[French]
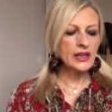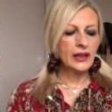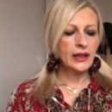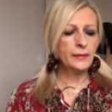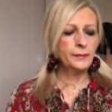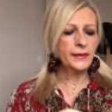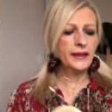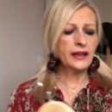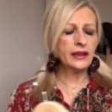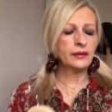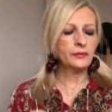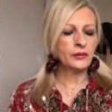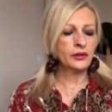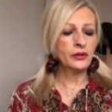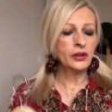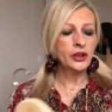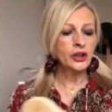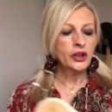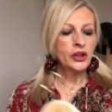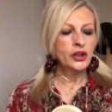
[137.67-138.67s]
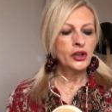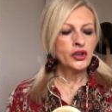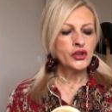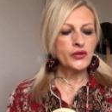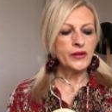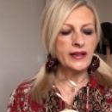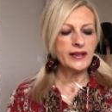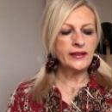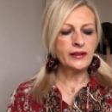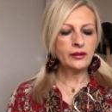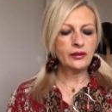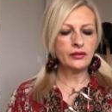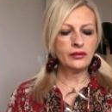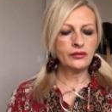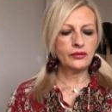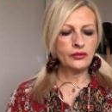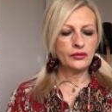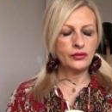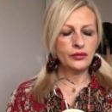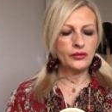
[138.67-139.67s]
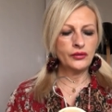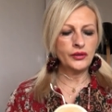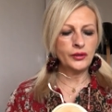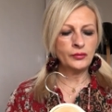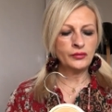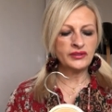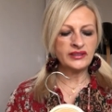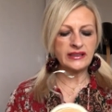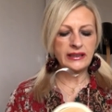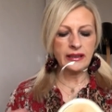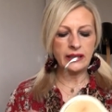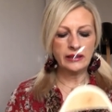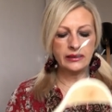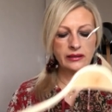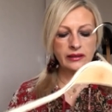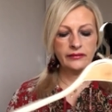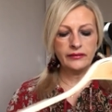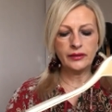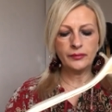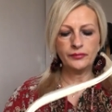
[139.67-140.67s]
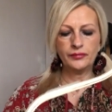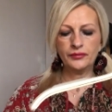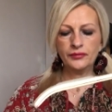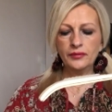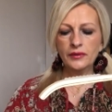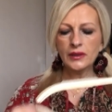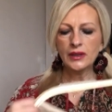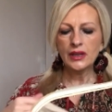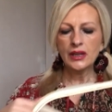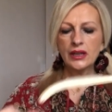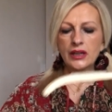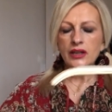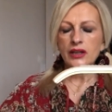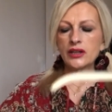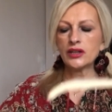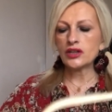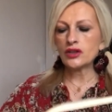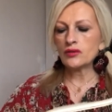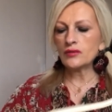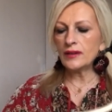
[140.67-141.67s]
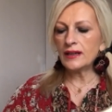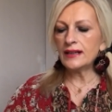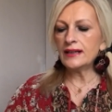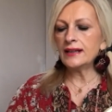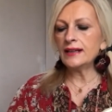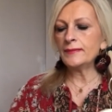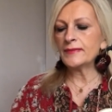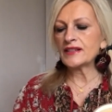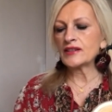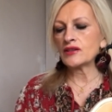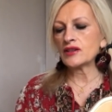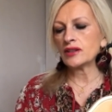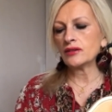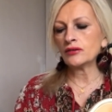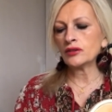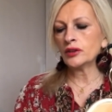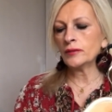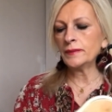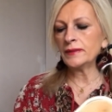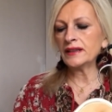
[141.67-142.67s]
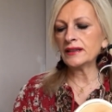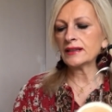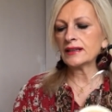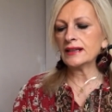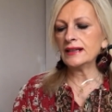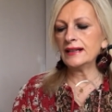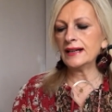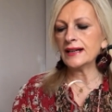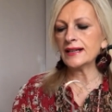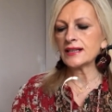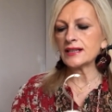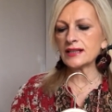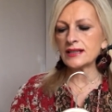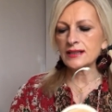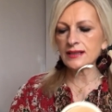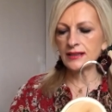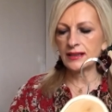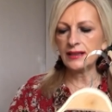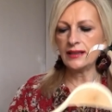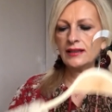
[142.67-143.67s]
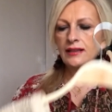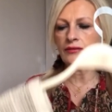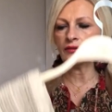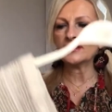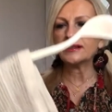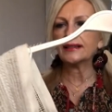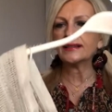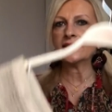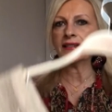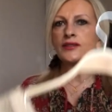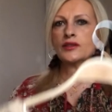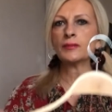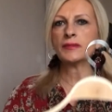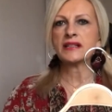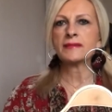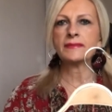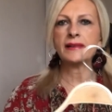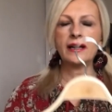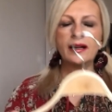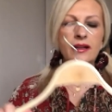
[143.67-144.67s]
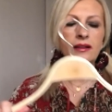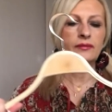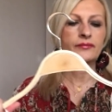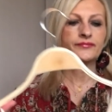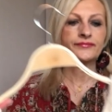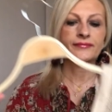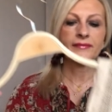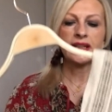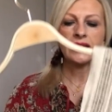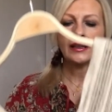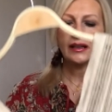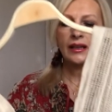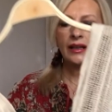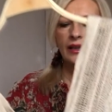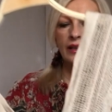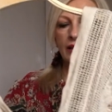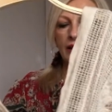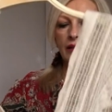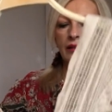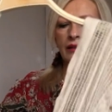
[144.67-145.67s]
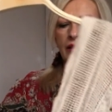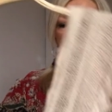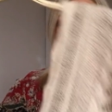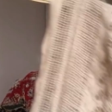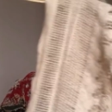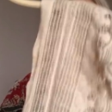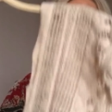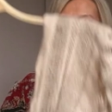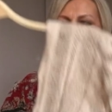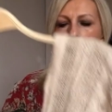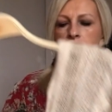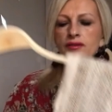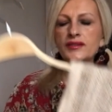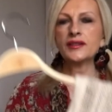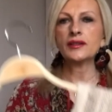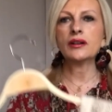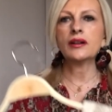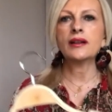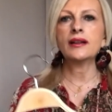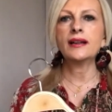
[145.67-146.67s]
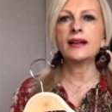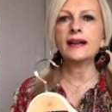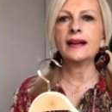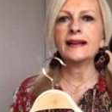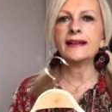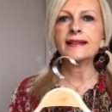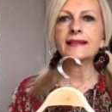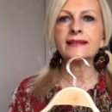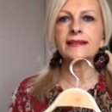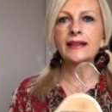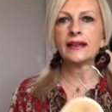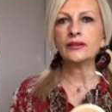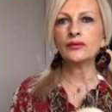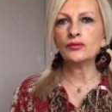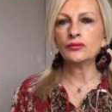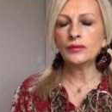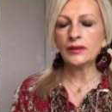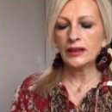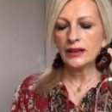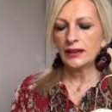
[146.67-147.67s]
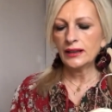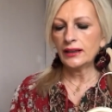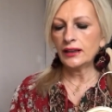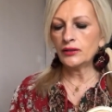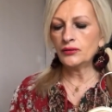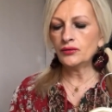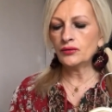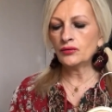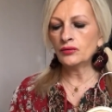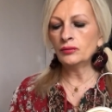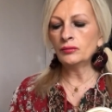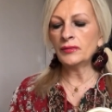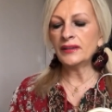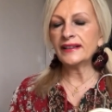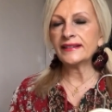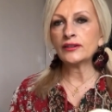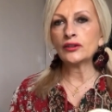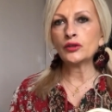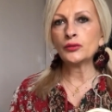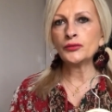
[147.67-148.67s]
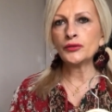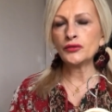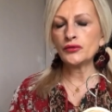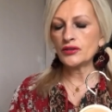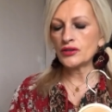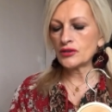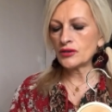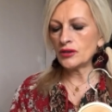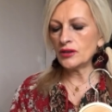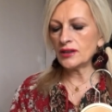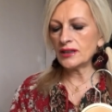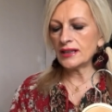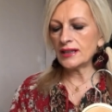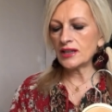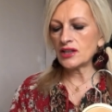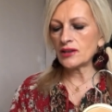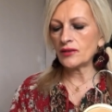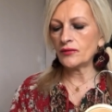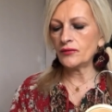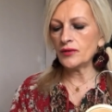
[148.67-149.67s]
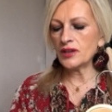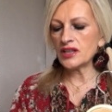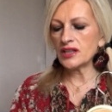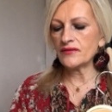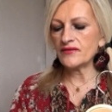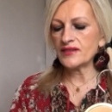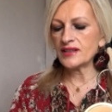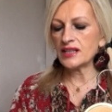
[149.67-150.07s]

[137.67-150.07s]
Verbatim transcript: apparemment. Je suis allée dans, dans mon Zara, il n'y en avait plus. Et je suis allée parce que j'ai une copine qui l'a acheté. Donc Nathalie, si tu passes par là, euh, et je dis, oh là là, elle est canon. Et du coup, moi, elle était en rupture de stock et à chaque fois, j'ai